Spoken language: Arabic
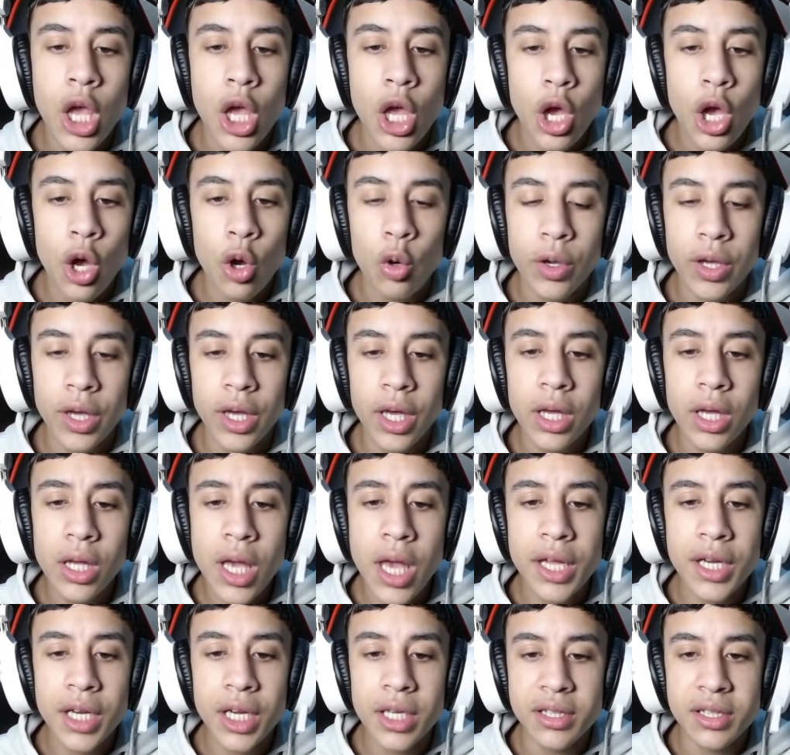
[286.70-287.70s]

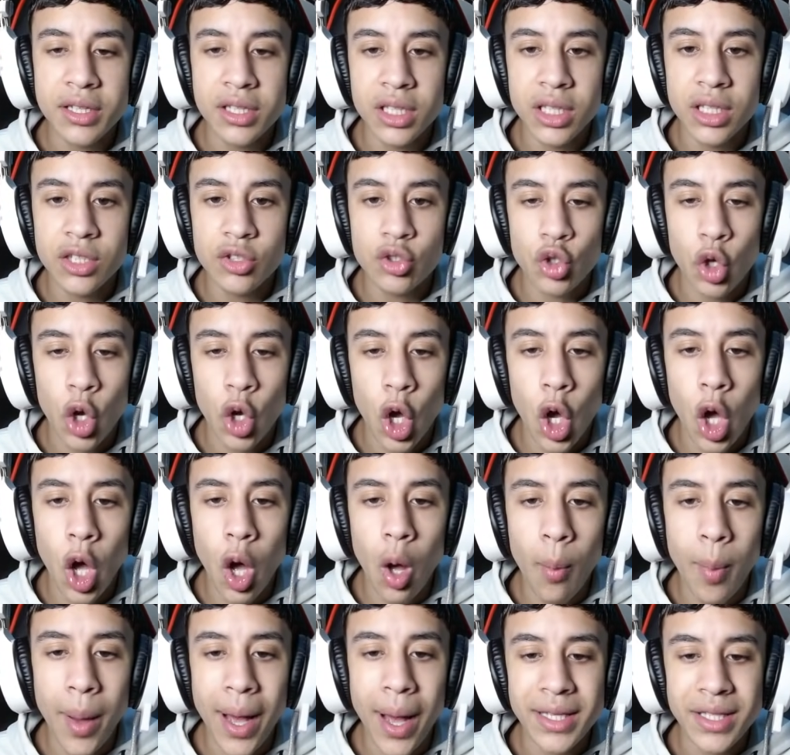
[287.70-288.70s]
اوكي هنا اتنين
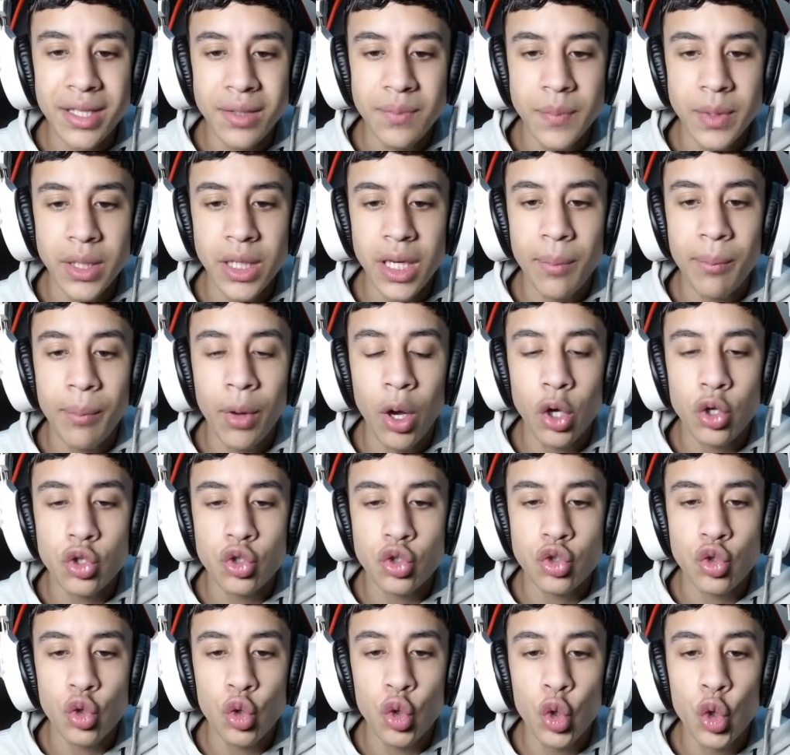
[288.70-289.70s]
صحاب قاعدين بيجمعوا
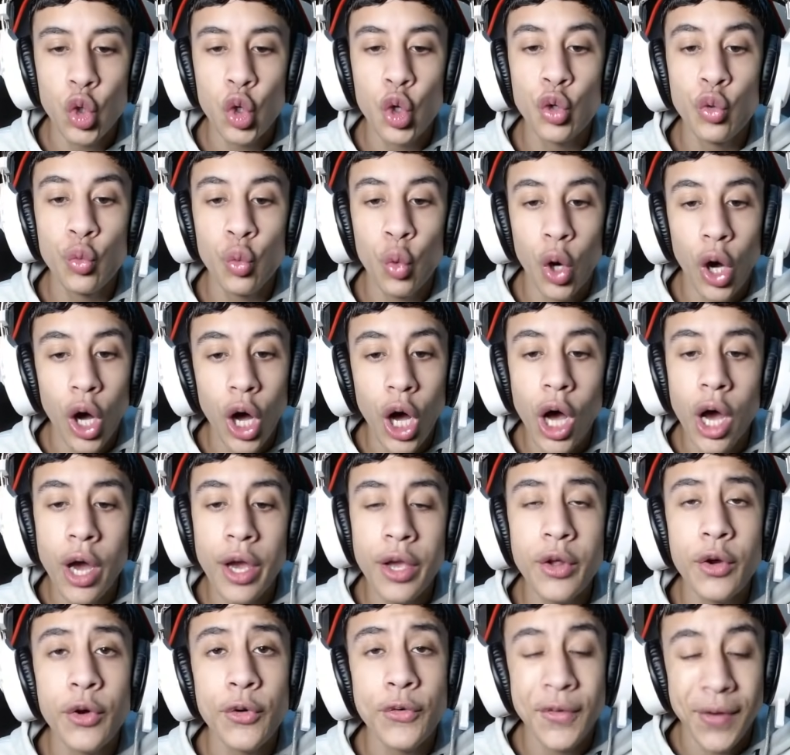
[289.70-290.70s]
ستون
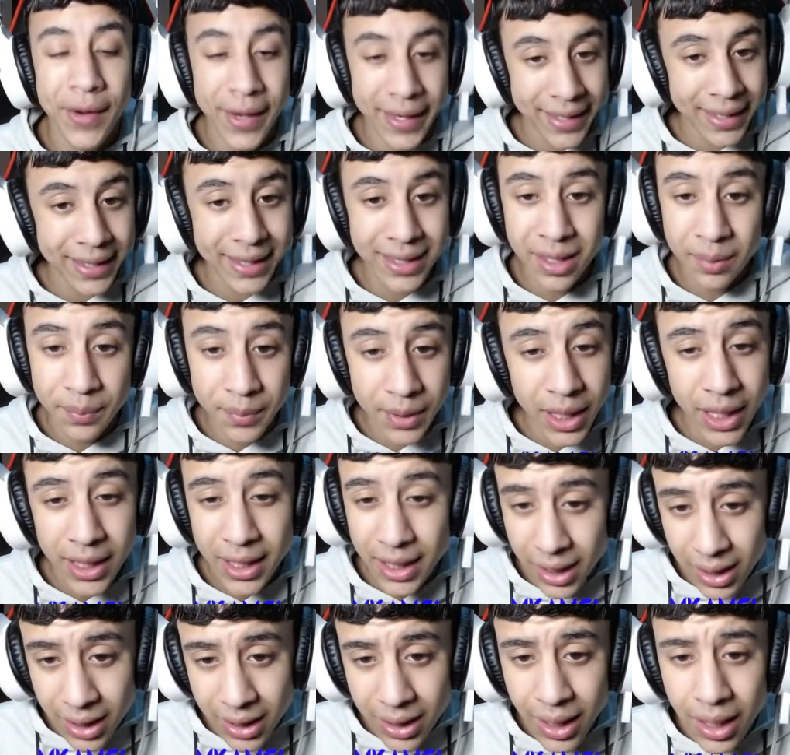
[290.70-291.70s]
وايرون وحاجات جميله
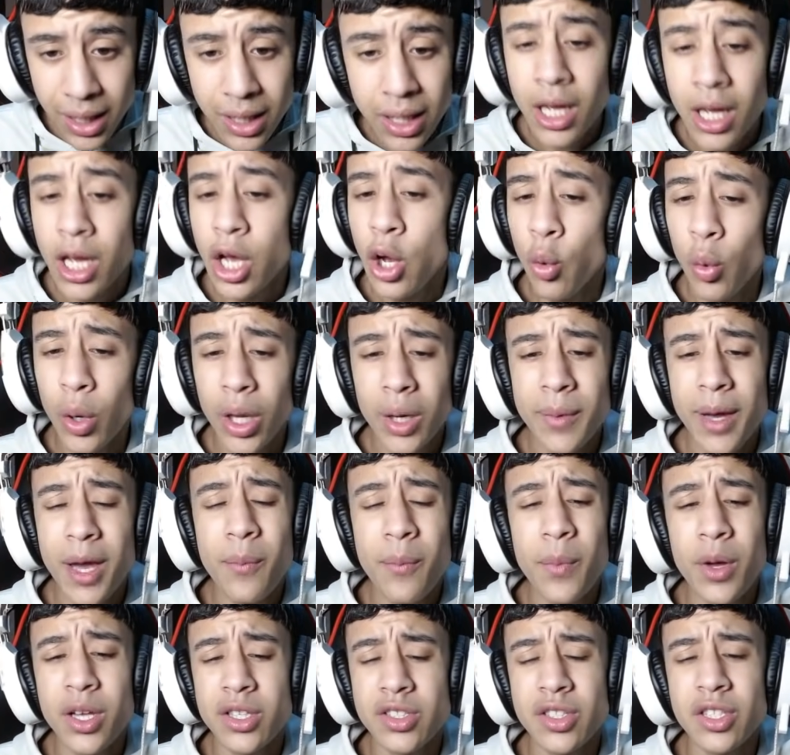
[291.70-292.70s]
جدا وانا
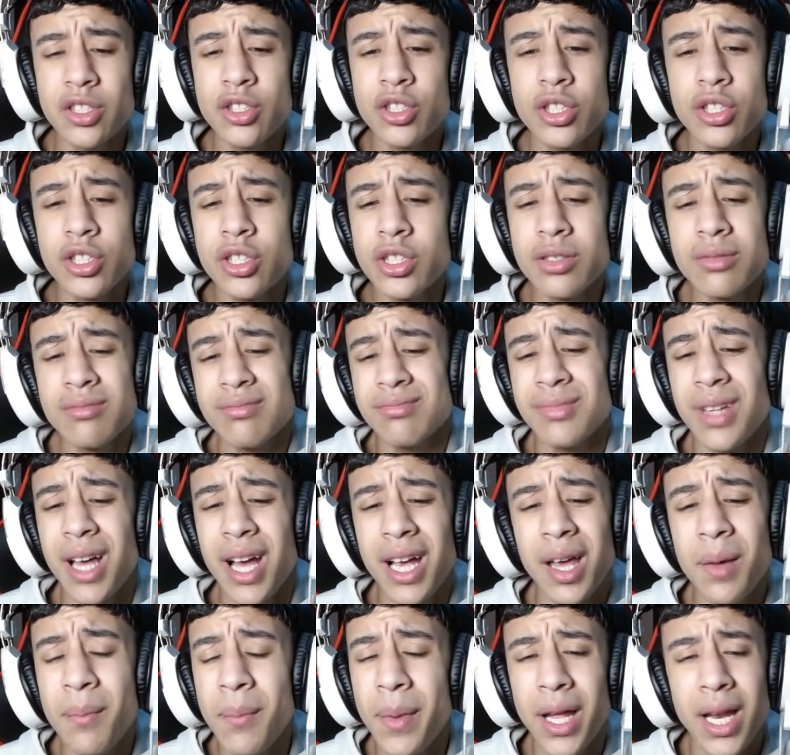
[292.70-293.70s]
بحب اصلا
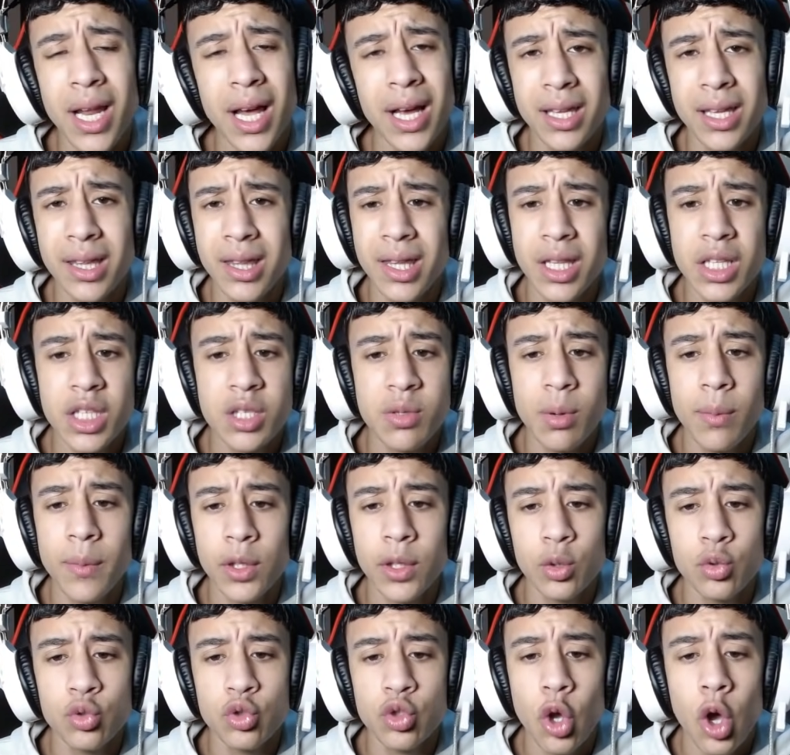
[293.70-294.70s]
اجمع الحاجات دي شباب انا
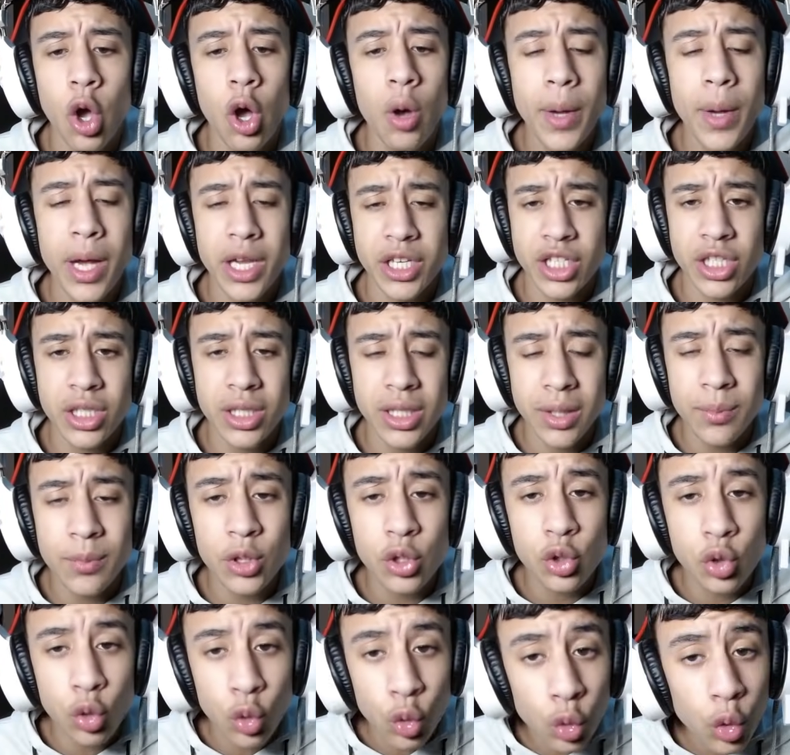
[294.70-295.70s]
وصحابي عشان
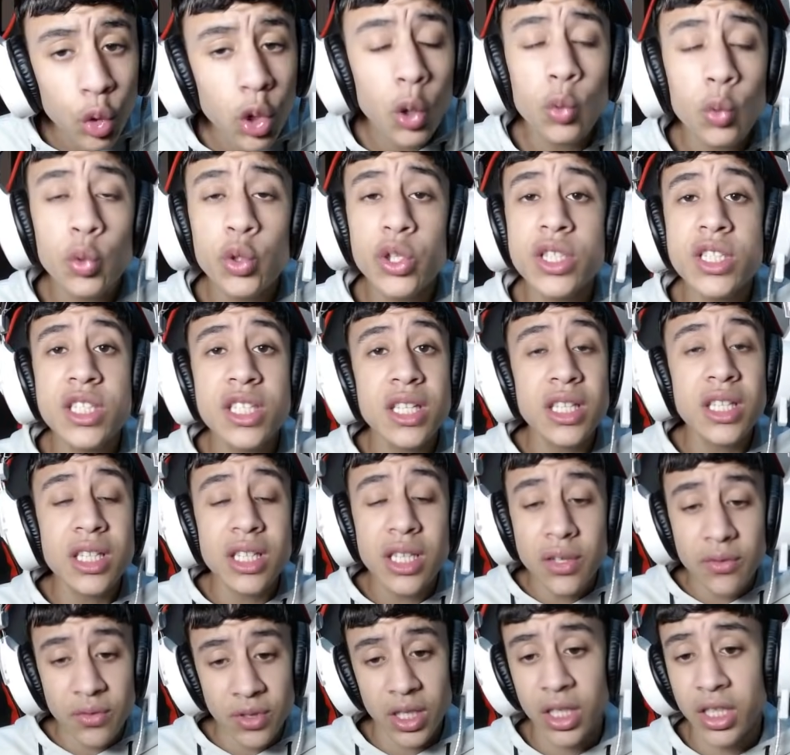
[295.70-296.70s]
نعمل دروع وننزل
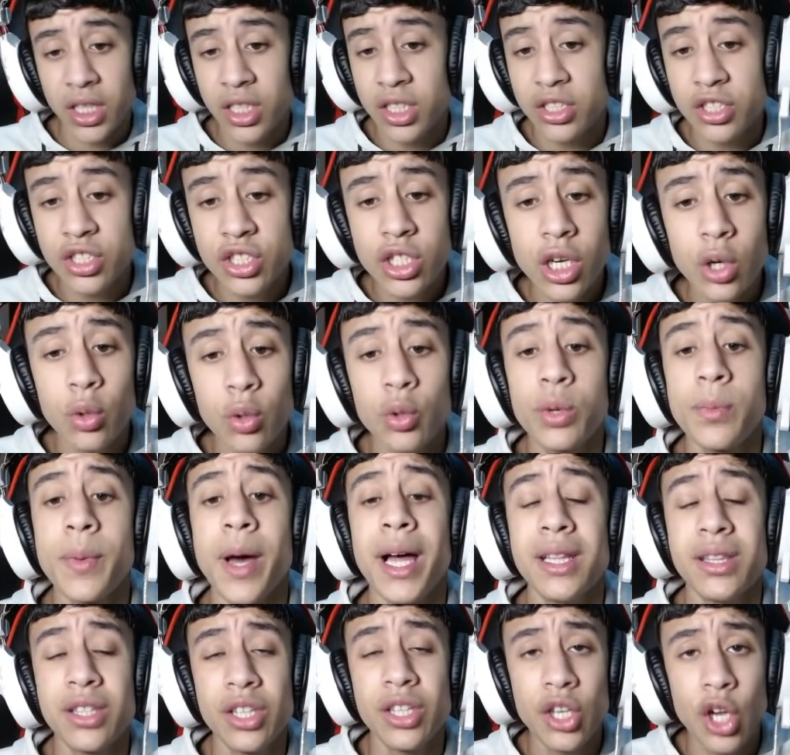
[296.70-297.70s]
كيفينات كتيره ويبقى
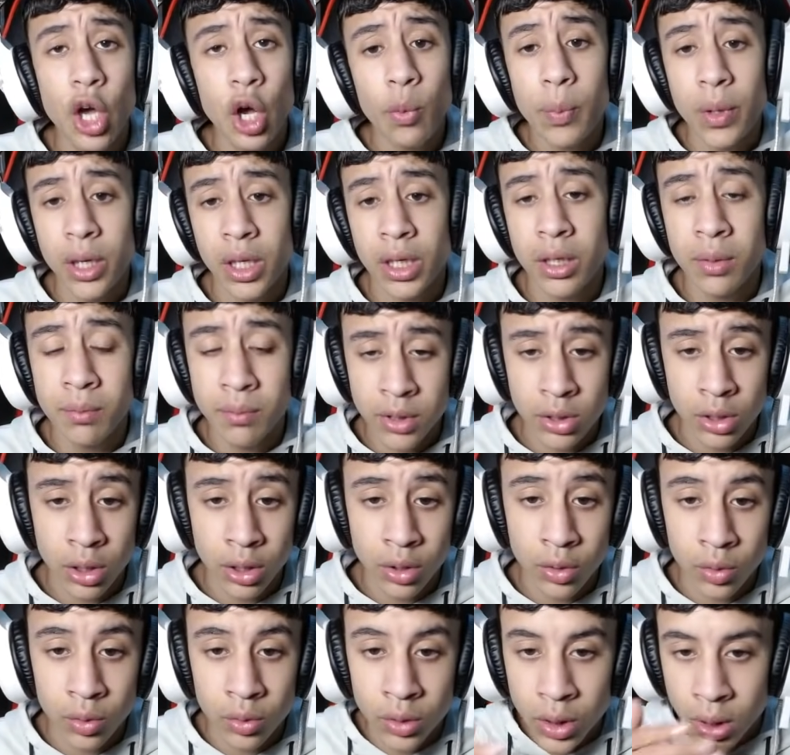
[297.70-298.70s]
عندنا اكبر كميه
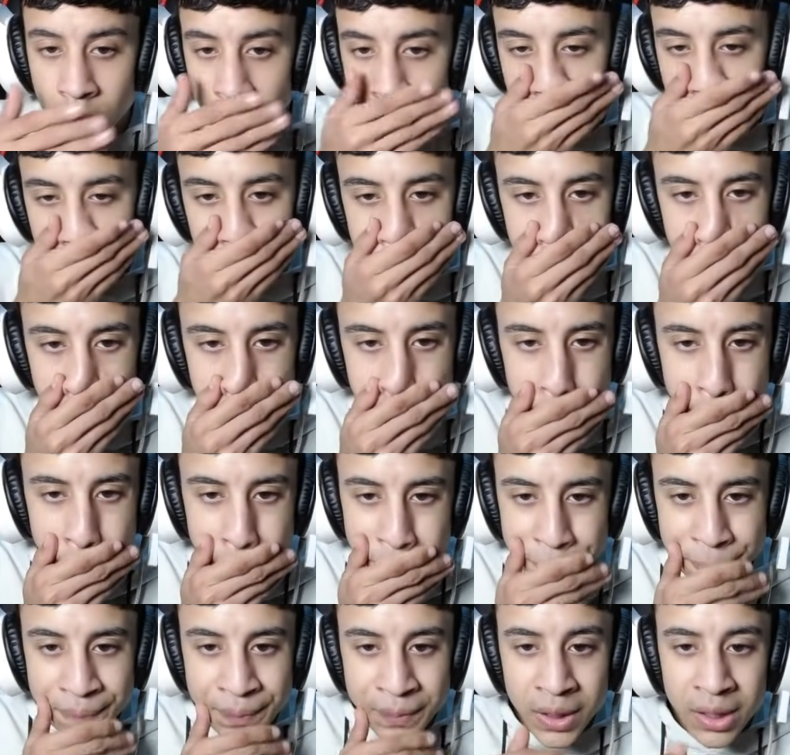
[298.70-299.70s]
ايرون
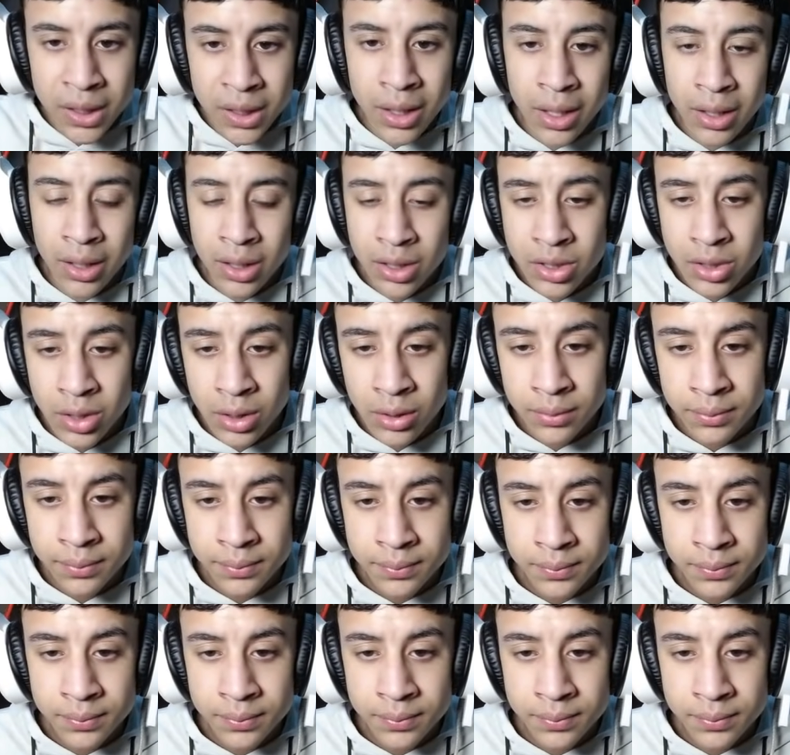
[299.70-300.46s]
امم ايه اللي هيحصل